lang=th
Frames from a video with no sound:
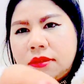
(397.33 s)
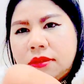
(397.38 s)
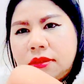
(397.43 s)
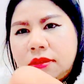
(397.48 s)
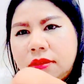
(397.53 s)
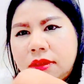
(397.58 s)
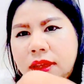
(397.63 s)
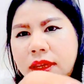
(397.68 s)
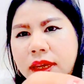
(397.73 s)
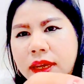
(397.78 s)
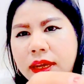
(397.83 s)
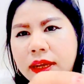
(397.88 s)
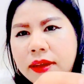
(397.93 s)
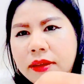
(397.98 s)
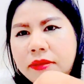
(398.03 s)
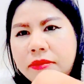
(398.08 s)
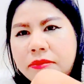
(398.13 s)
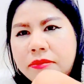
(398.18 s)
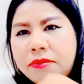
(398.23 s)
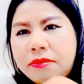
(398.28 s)
ตรงนี้ค่ะ
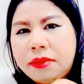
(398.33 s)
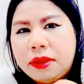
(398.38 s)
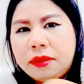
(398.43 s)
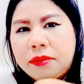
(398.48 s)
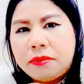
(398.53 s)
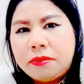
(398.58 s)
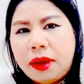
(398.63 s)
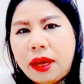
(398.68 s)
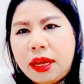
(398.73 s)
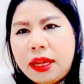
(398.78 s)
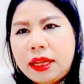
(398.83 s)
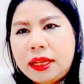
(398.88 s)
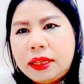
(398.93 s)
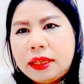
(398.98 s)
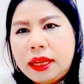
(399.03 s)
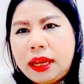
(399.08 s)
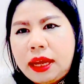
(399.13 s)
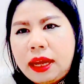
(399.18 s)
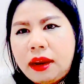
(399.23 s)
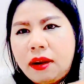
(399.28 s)
เป็นไพลิน
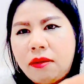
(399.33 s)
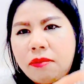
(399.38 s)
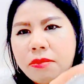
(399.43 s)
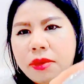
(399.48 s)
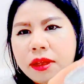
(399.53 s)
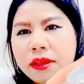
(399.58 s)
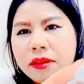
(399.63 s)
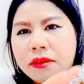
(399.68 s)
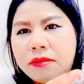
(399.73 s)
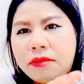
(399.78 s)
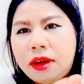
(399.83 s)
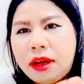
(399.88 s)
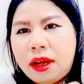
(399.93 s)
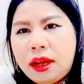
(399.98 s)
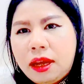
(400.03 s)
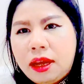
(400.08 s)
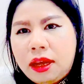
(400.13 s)
แท้ล้อมเพชรแต่ว่า